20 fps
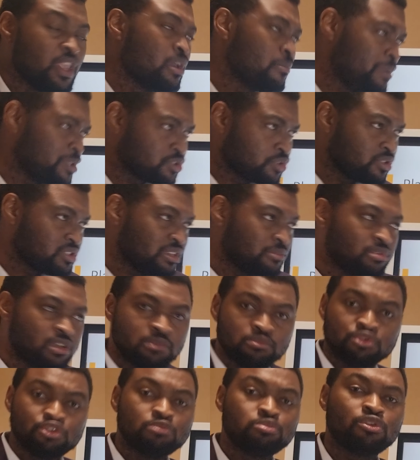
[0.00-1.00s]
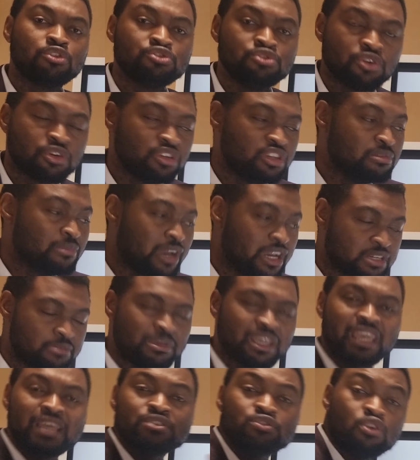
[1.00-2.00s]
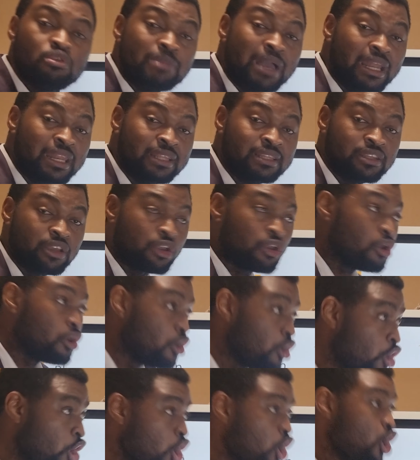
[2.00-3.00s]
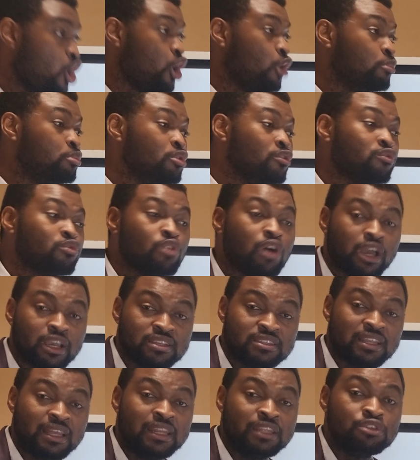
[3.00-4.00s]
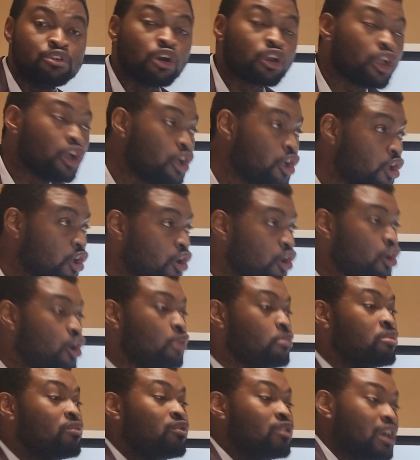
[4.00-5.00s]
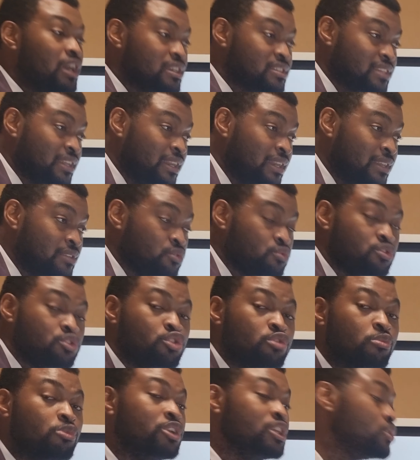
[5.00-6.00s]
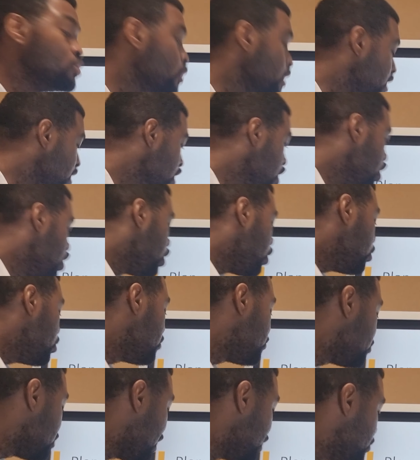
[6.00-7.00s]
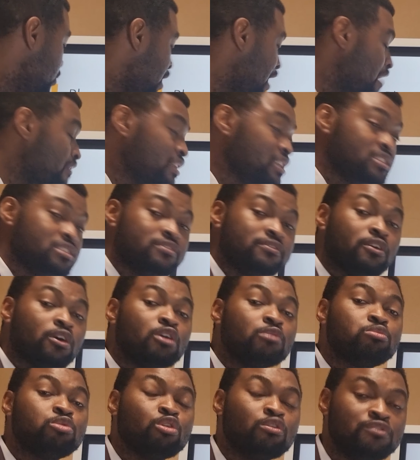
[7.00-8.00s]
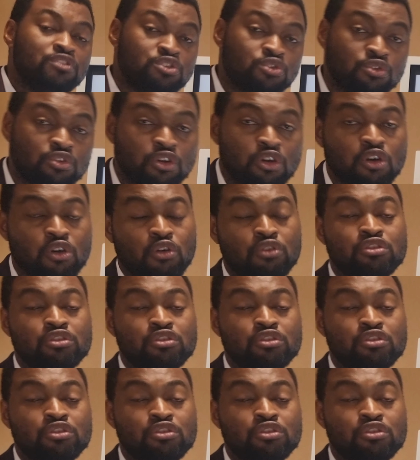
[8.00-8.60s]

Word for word: Parce que c'est bien beau de produire une image, mais qu'est-ce qu'on met à l'intérieur On peut vouloir installer Docker, on peut vouloir installer des outils de monitoring. On le fera donc avec différents provisionneurs.